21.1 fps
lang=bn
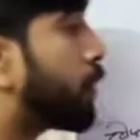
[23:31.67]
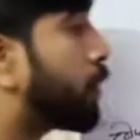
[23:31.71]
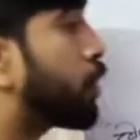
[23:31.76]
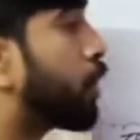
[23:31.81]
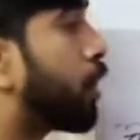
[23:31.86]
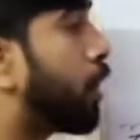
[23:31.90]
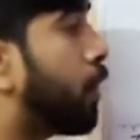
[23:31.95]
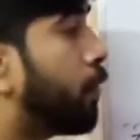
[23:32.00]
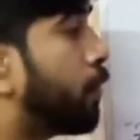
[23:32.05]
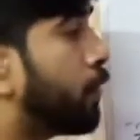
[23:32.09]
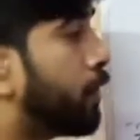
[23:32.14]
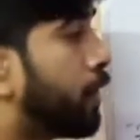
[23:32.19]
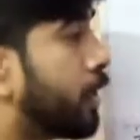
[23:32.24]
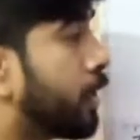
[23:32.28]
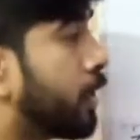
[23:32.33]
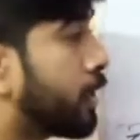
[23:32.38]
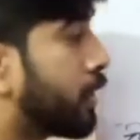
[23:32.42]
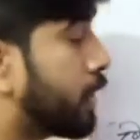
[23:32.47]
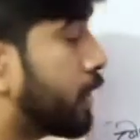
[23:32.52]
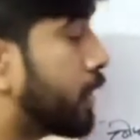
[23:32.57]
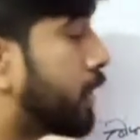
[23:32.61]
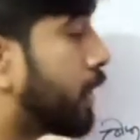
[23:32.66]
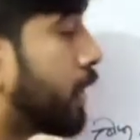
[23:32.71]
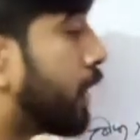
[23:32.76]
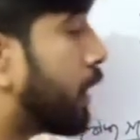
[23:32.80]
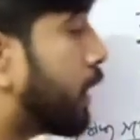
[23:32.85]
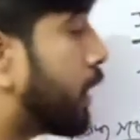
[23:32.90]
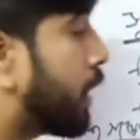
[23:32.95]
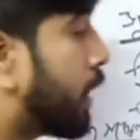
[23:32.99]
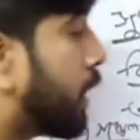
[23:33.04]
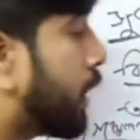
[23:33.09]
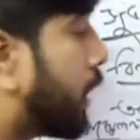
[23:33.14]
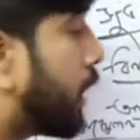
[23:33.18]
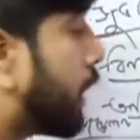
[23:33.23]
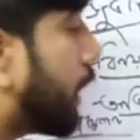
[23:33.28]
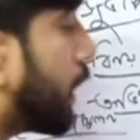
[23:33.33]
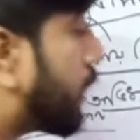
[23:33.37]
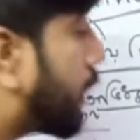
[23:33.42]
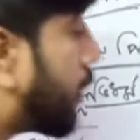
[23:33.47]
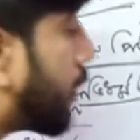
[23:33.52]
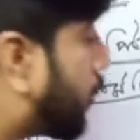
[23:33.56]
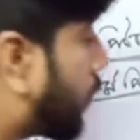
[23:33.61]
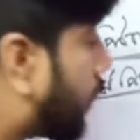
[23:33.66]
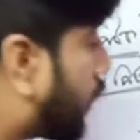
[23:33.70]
সভাপতি কে ছিলেন এটাও ওখানে